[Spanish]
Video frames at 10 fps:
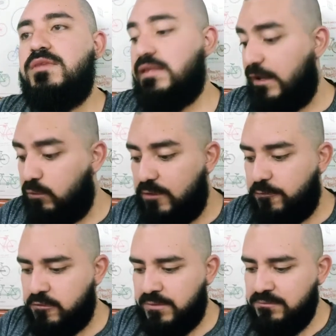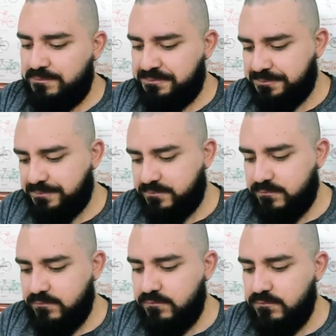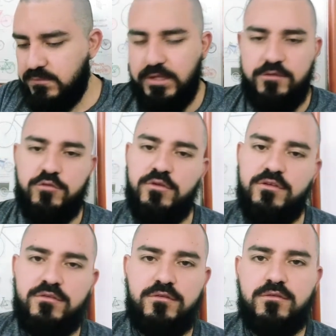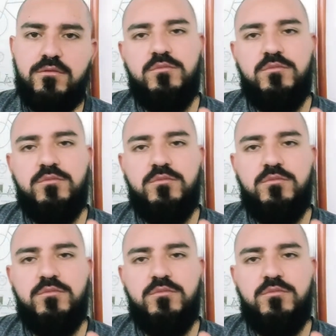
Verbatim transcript: de igual forma, esto es